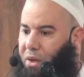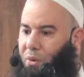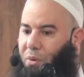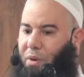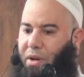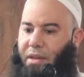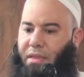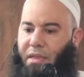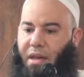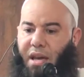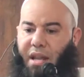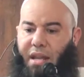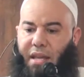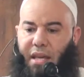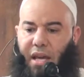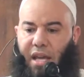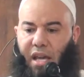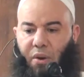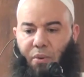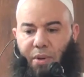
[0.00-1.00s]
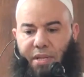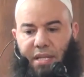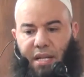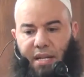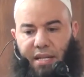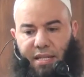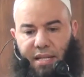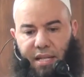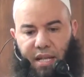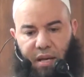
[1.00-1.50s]
ولذلك إخوة
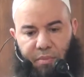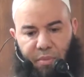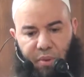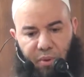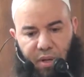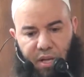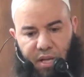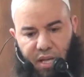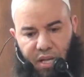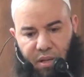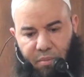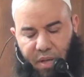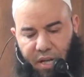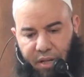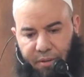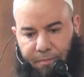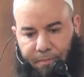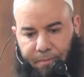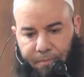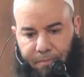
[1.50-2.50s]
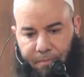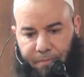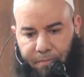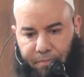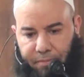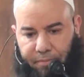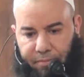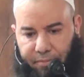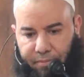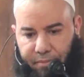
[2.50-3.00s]
الإسلام والإيمان
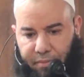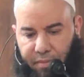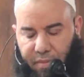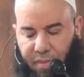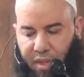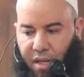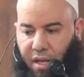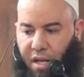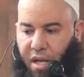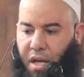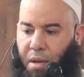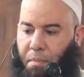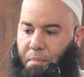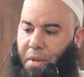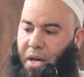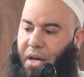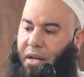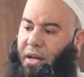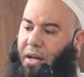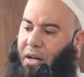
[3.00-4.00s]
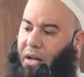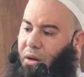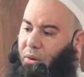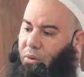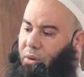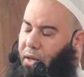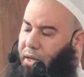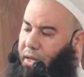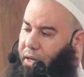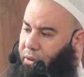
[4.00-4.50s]
ما
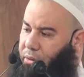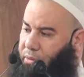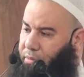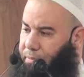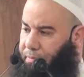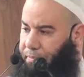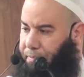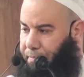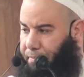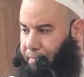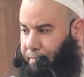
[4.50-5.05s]
نراه اليوم